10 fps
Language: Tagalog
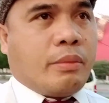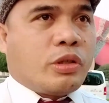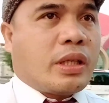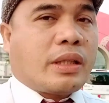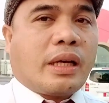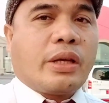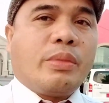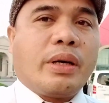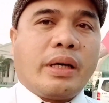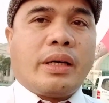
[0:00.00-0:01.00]
musti talaga
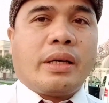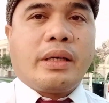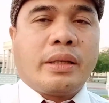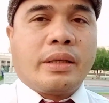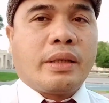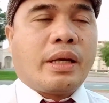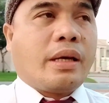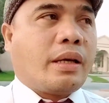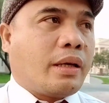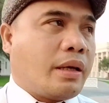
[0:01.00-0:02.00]
yung mga
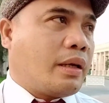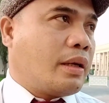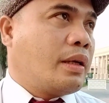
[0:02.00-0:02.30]
uh,